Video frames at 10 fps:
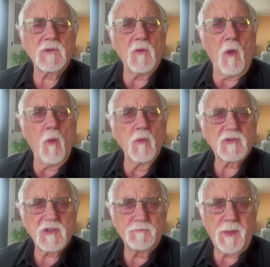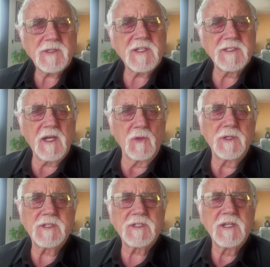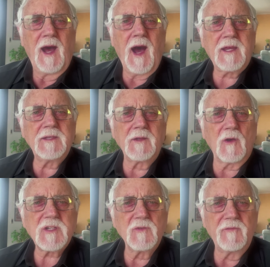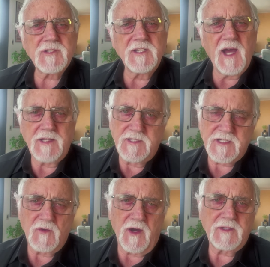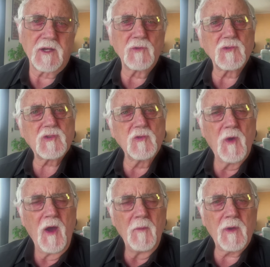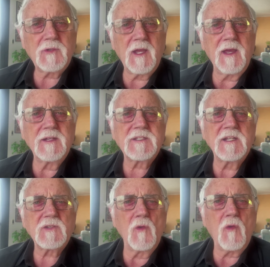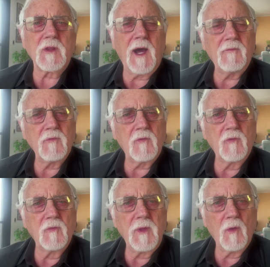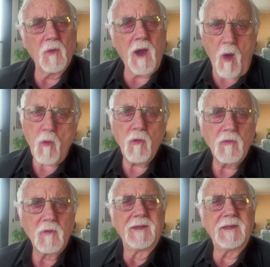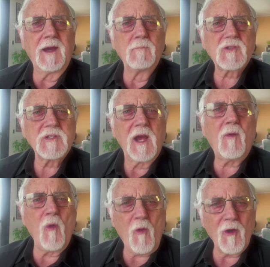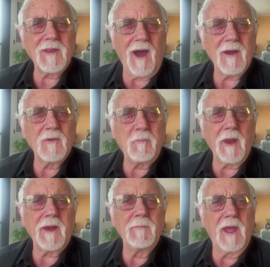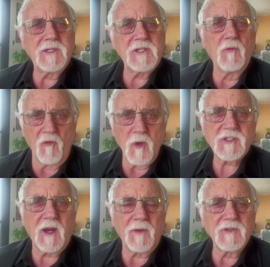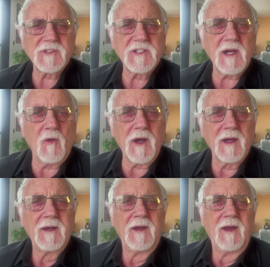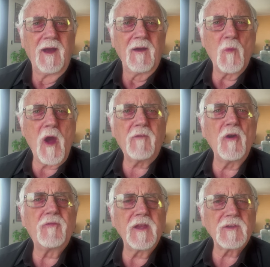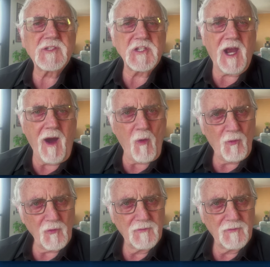com alguns pesquisadores aqui da nossa Universidade de São Caetano do Sul, perguntei a eles se eles concordavam com o meu cálculo e ambos concordaram plenamente. Eu vou mostrar para vocês agora como é que foi feito este cálculo.